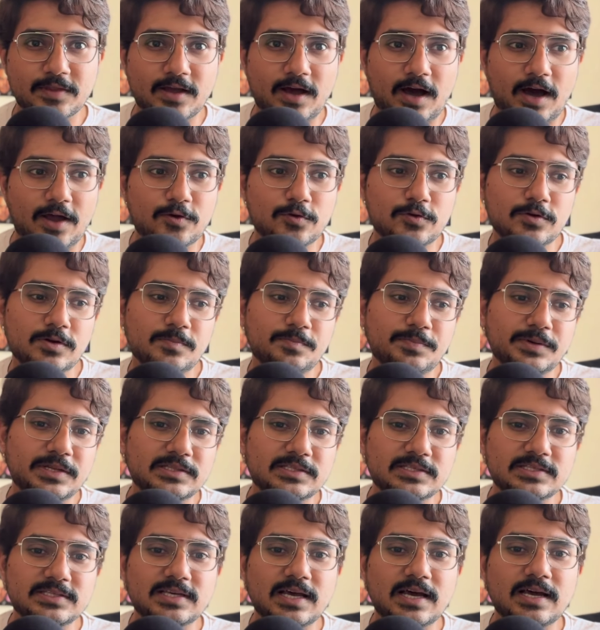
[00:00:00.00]
అనుకున్న
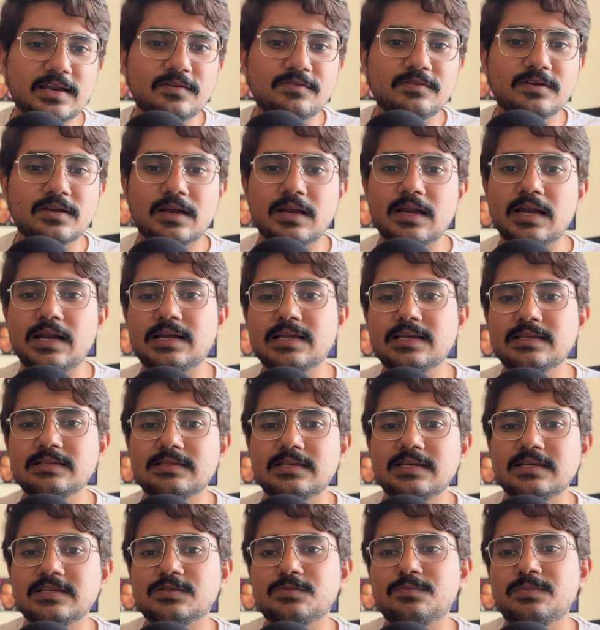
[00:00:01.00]
ప్రతిసారి వీఆర్ లెటింగ్
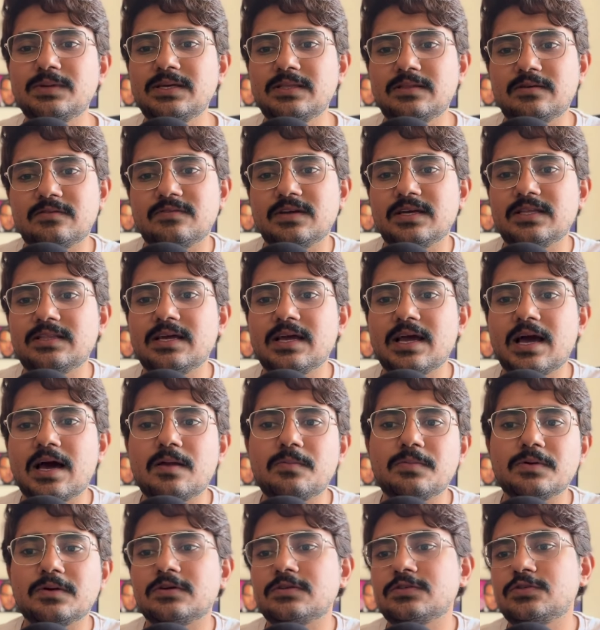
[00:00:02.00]
థింగ్స్ బీ ద వే దే ఆర్
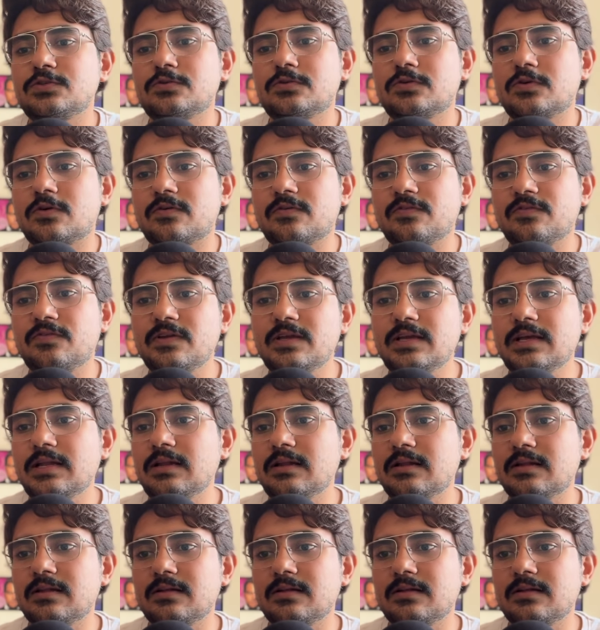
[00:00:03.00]
బికాస్ యూ డోంట్ ఫీల్